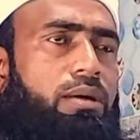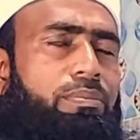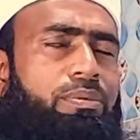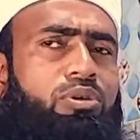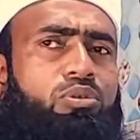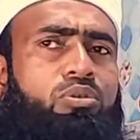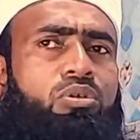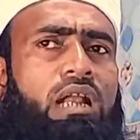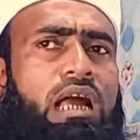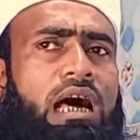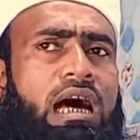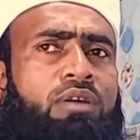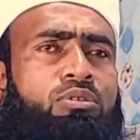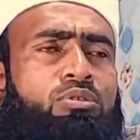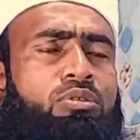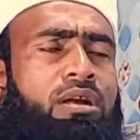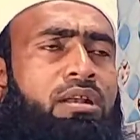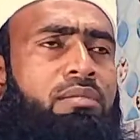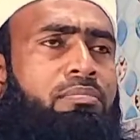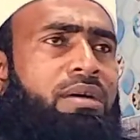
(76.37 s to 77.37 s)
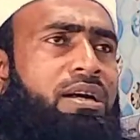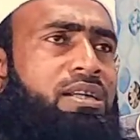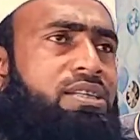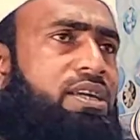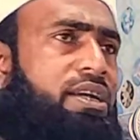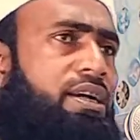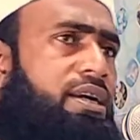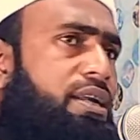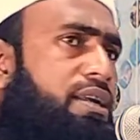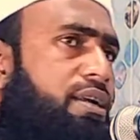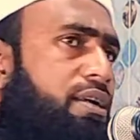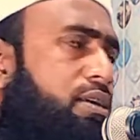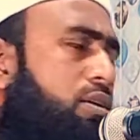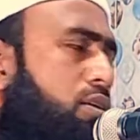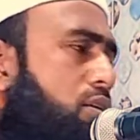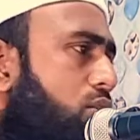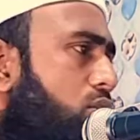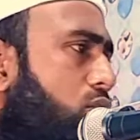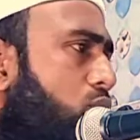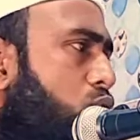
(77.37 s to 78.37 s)
রবিউল আউয়াল মাসের
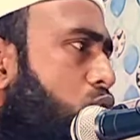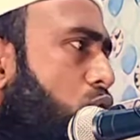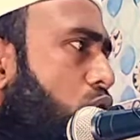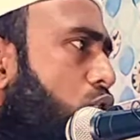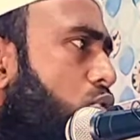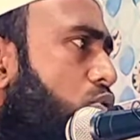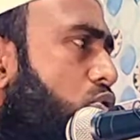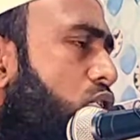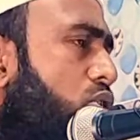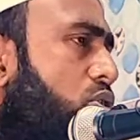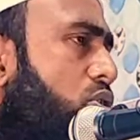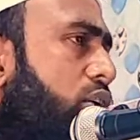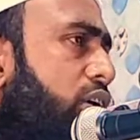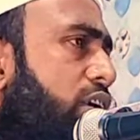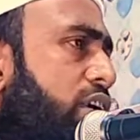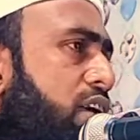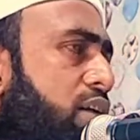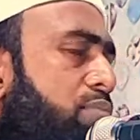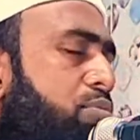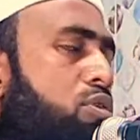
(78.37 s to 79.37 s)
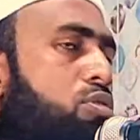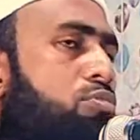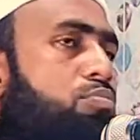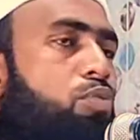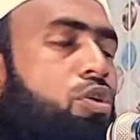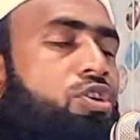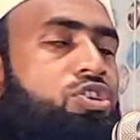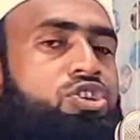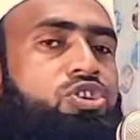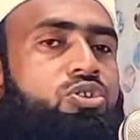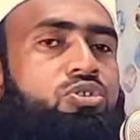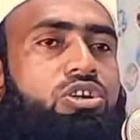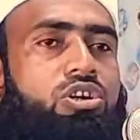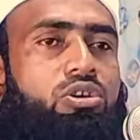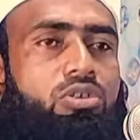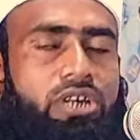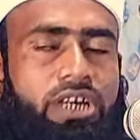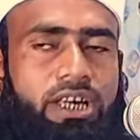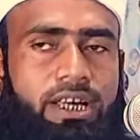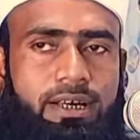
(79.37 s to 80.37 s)
করণীয় কি এবং
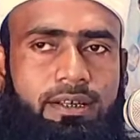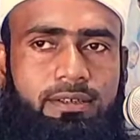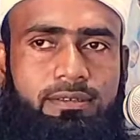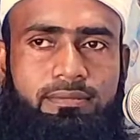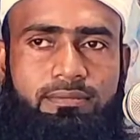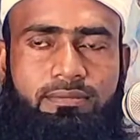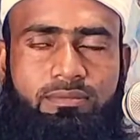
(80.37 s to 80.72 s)
বর্জনীয় কি